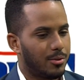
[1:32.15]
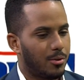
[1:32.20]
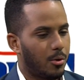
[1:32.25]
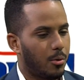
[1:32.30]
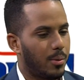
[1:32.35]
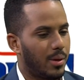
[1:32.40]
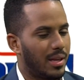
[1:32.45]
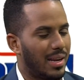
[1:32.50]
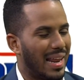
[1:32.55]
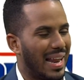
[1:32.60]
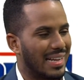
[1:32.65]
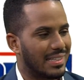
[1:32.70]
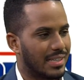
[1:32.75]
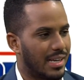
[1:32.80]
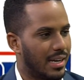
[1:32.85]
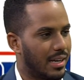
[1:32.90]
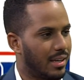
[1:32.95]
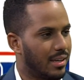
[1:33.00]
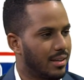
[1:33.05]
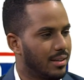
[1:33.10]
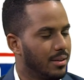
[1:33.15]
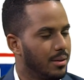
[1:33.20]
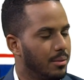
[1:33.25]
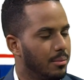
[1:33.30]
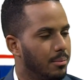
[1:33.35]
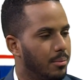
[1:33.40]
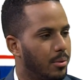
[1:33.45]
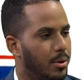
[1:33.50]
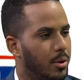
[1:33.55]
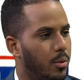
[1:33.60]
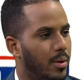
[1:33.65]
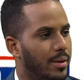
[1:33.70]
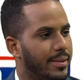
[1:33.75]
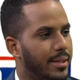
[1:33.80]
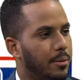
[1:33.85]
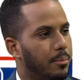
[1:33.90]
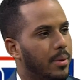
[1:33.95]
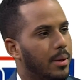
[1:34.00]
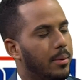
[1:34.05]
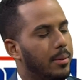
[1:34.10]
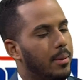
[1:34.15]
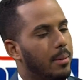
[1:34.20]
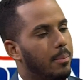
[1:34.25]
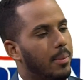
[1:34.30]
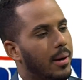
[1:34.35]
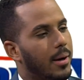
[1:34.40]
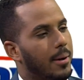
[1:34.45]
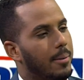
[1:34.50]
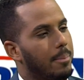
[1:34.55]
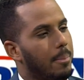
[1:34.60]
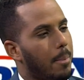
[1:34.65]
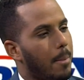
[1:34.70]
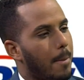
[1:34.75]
nos viene en la sangre. Por igual también mi papá,